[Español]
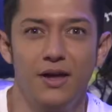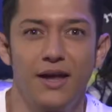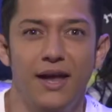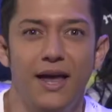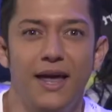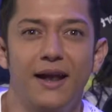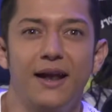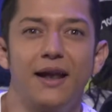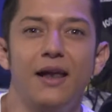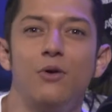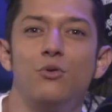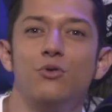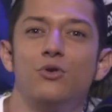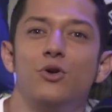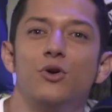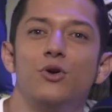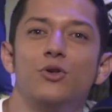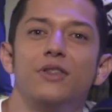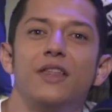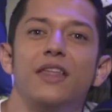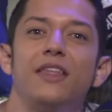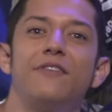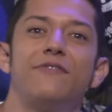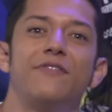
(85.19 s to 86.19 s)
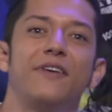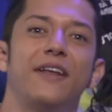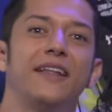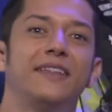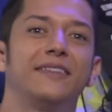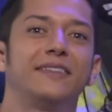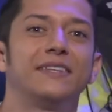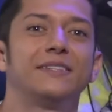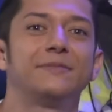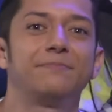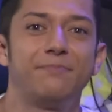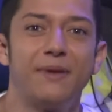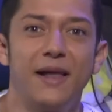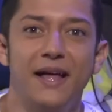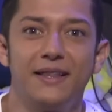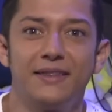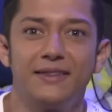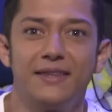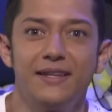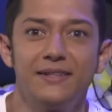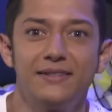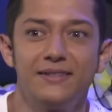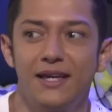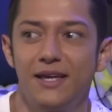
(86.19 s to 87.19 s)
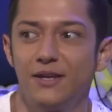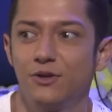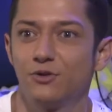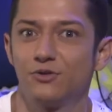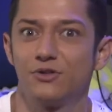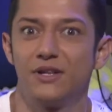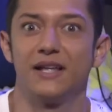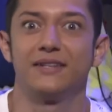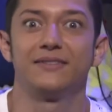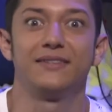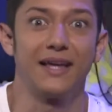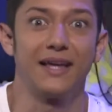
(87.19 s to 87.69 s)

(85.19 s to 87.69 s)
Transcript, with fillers: que era la unión de diferentes plantas, ellos las